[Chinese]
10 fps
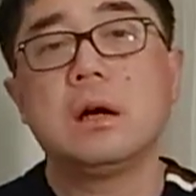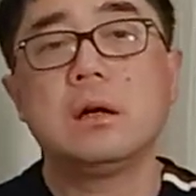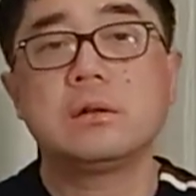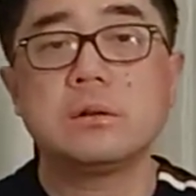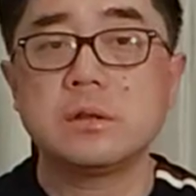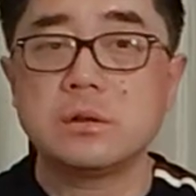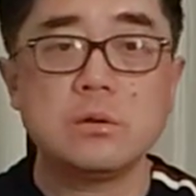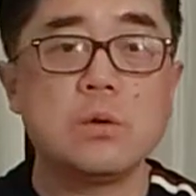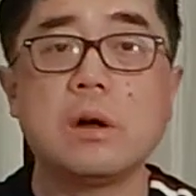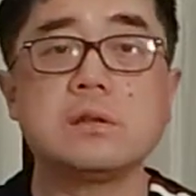啊，这其实
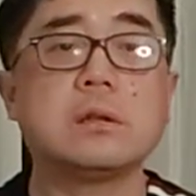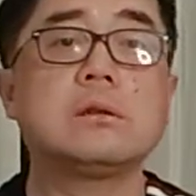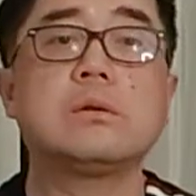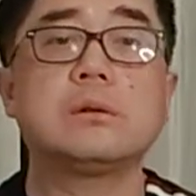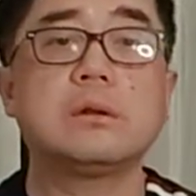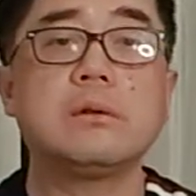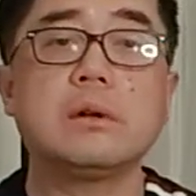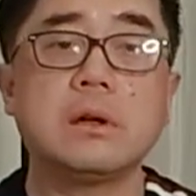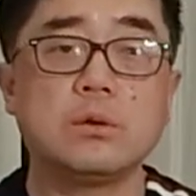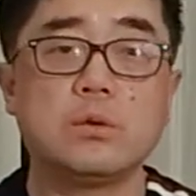有矿藏的地
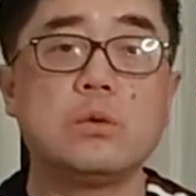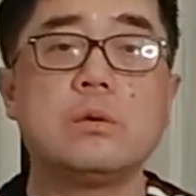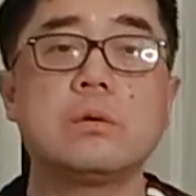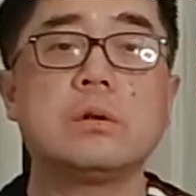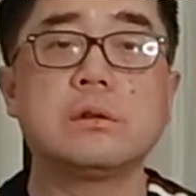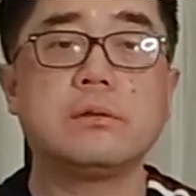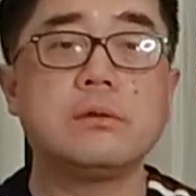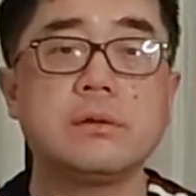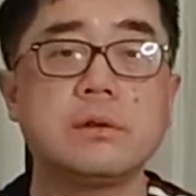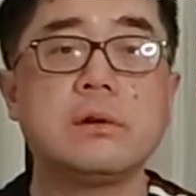方很多，矿场
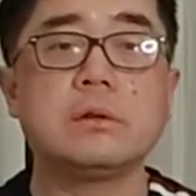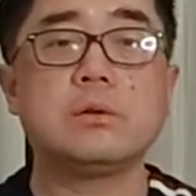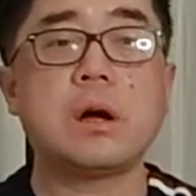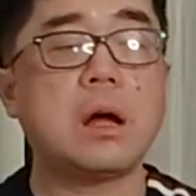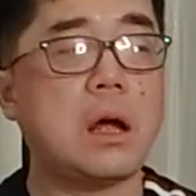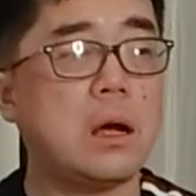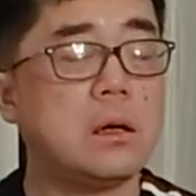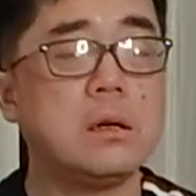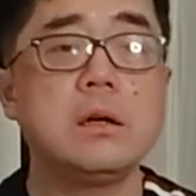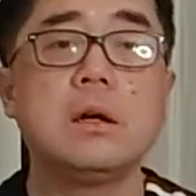丰富的地方很多，它还
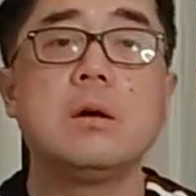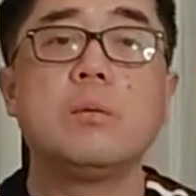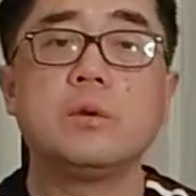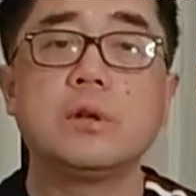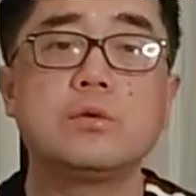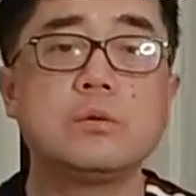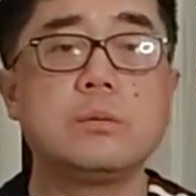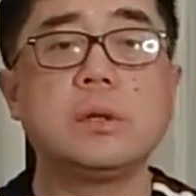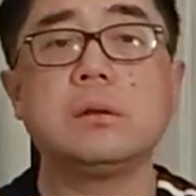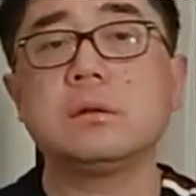和某些著
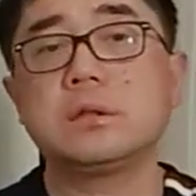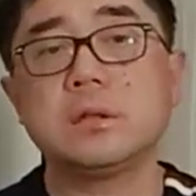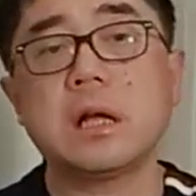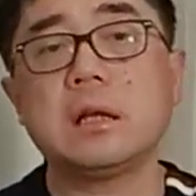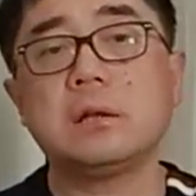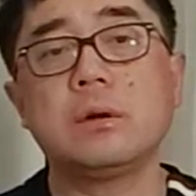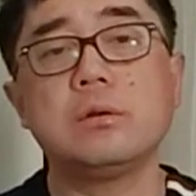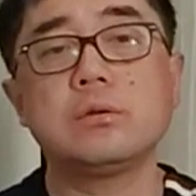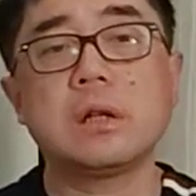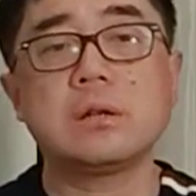名的其他的
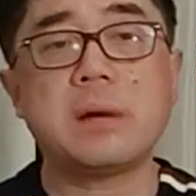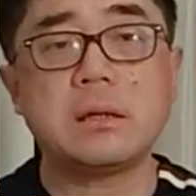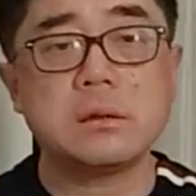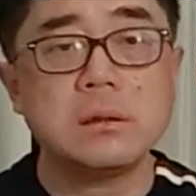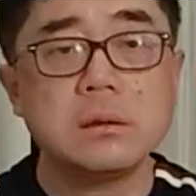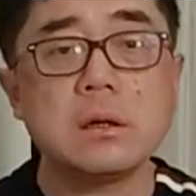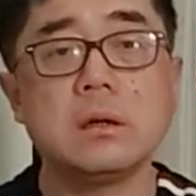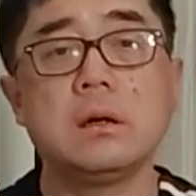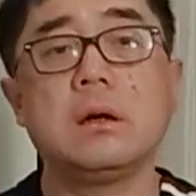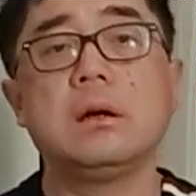元素它是伴生的
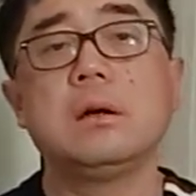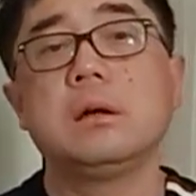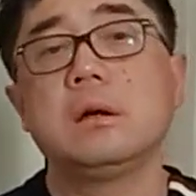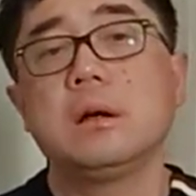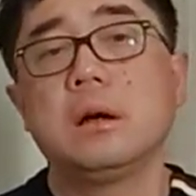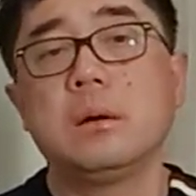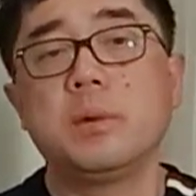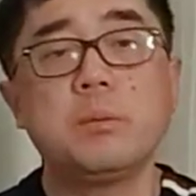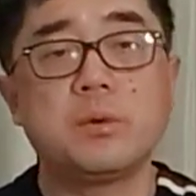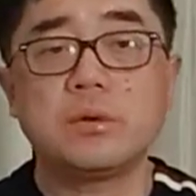啊啊，
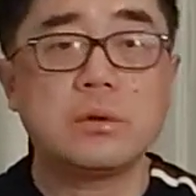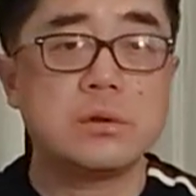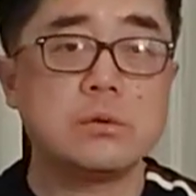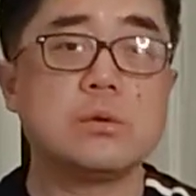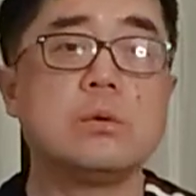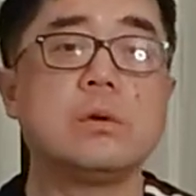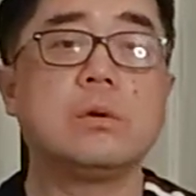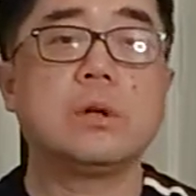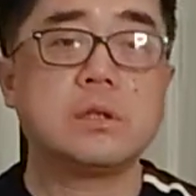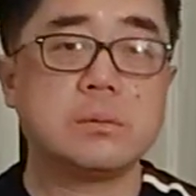并不是说只有中国有
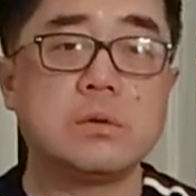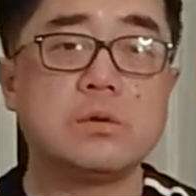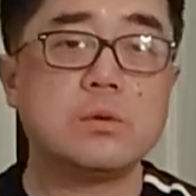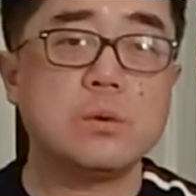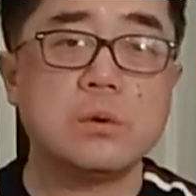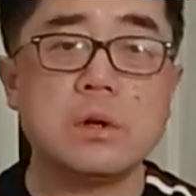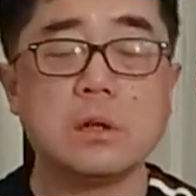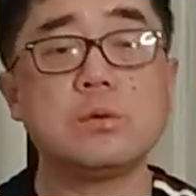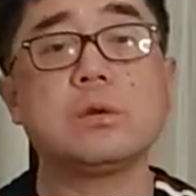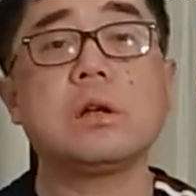啊，只不过中国
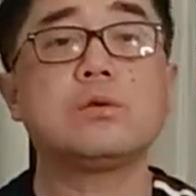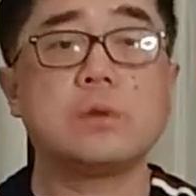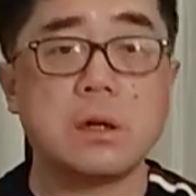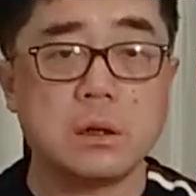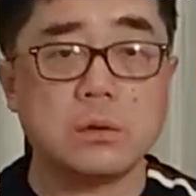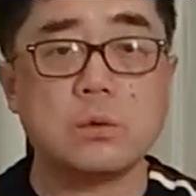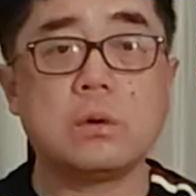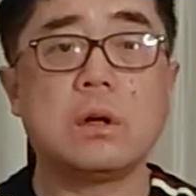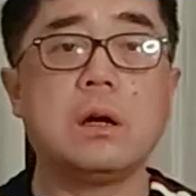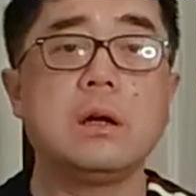啊，中国当然储量很
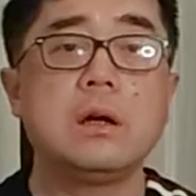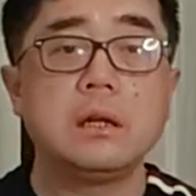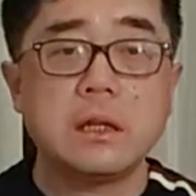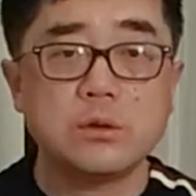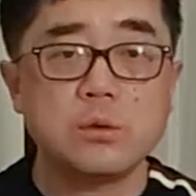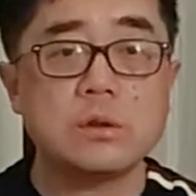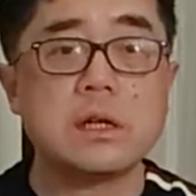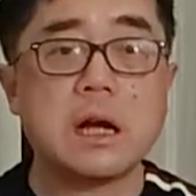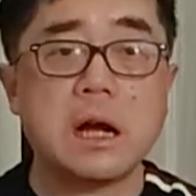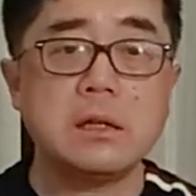多了啊，但中国
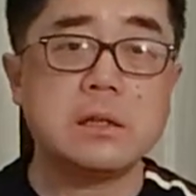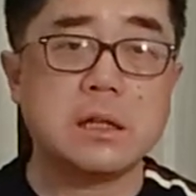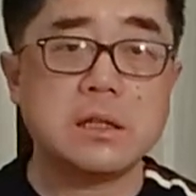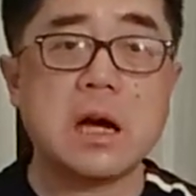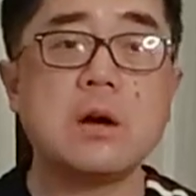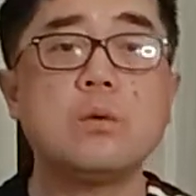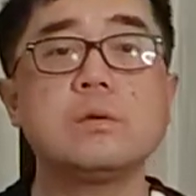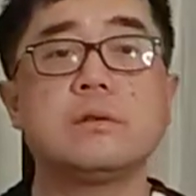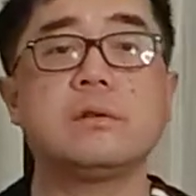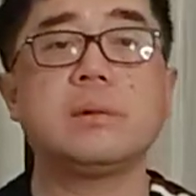在开采加
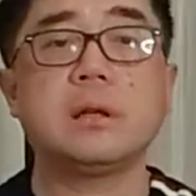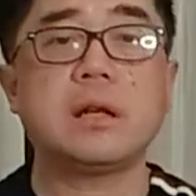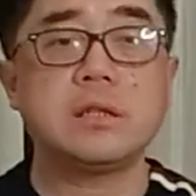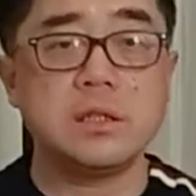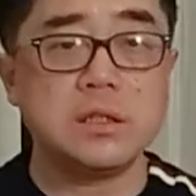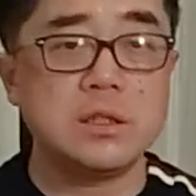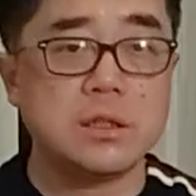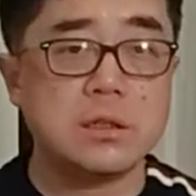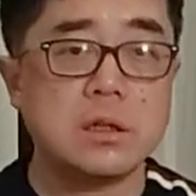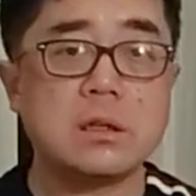工这方面，它是已经
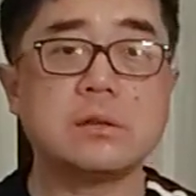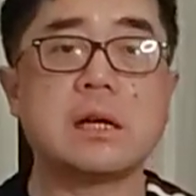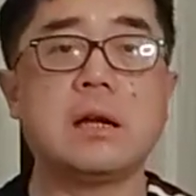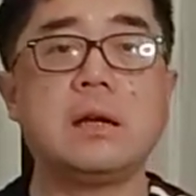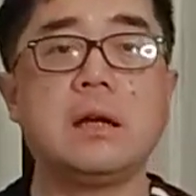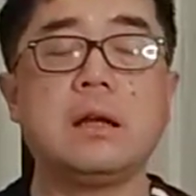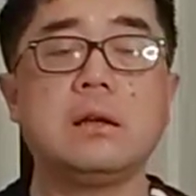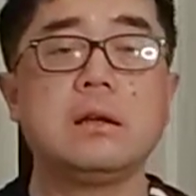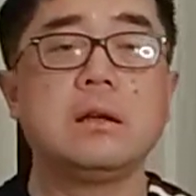形成了一套产业链，